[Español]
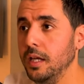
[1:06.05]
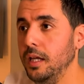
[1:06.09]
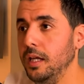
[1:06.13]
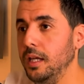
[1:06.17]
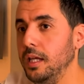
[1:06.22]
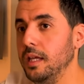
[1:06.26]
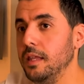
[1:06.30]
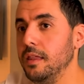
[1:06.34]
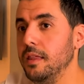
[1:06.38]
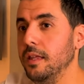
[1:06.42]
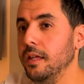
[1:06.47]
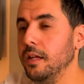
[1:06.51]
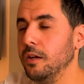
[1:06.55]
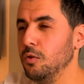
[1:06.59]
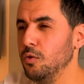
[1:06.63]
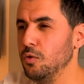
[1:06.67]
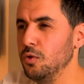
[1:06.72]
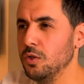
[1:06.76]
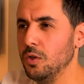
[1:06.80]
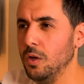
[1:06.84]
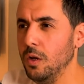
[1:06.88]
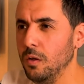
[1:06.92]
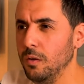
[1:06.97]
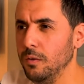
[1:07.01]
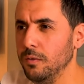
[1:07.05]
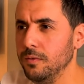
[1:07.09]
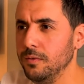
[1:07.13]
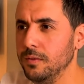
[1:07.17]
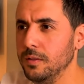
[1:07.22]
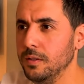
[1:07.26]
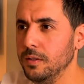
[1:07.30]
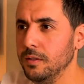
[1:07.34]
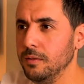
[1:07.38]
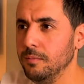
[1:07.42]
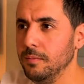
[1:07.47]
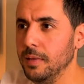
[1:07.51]
y es de Resolve,
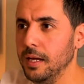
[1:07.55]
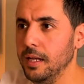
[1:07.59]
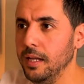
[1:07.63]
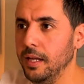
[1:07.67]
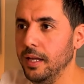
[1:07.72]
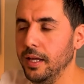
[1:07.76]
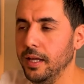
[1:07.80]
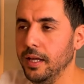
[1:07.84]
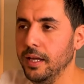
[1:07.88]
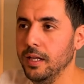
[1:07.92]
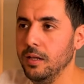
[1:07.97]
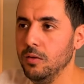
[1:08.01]
¿vale?